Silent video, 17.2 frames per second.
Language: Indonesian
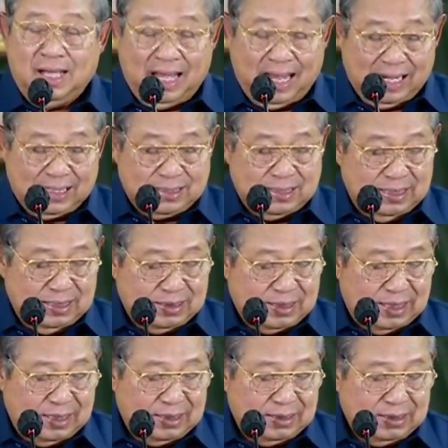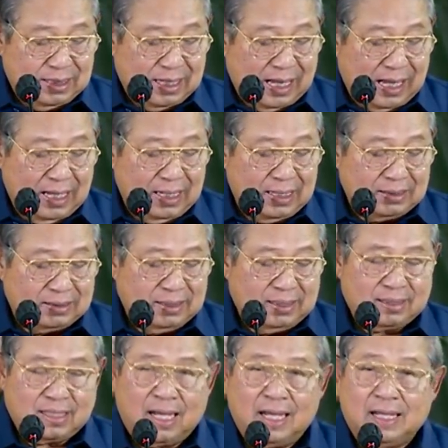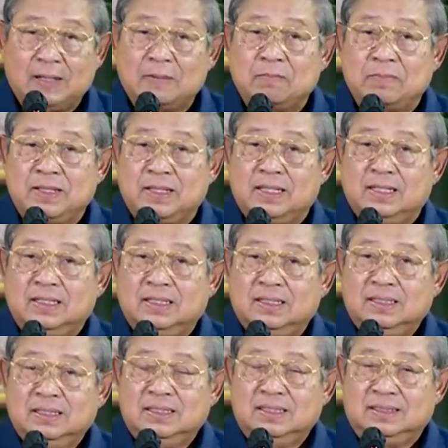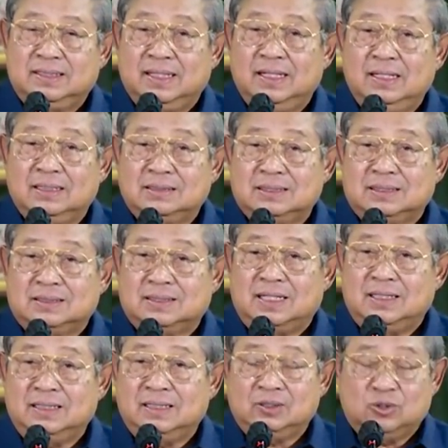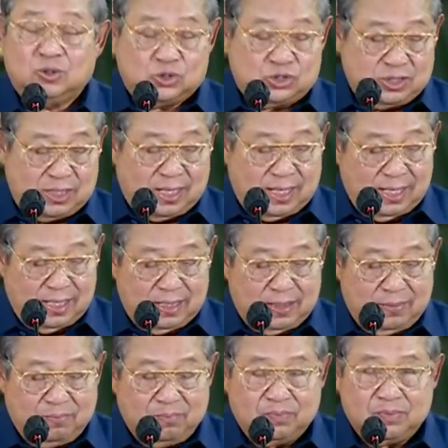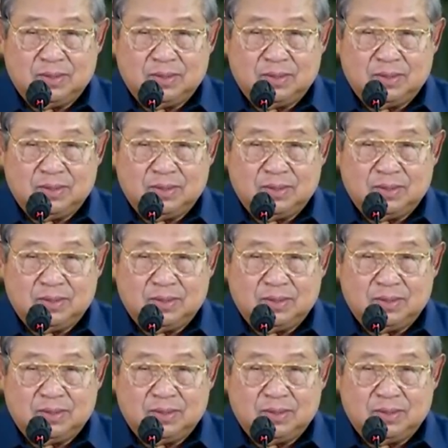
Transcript: AD dan ART KLB Deli sedang itu sah,